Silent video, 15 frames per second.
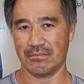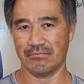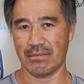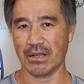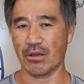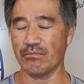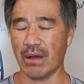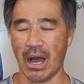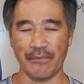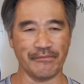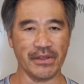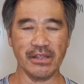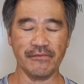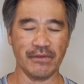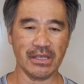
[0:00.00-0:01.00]
mà nó không hợp
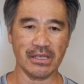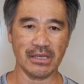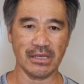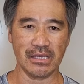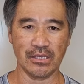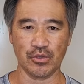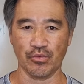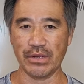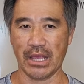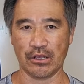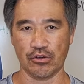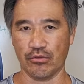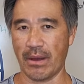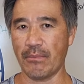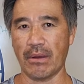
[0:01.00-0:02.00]
với với cái cái chủ đề
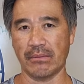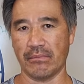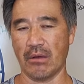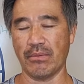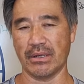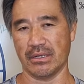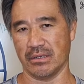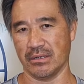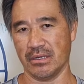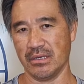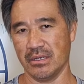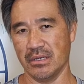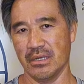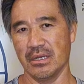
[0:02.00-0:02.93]
của bảo bình bảo bình nữa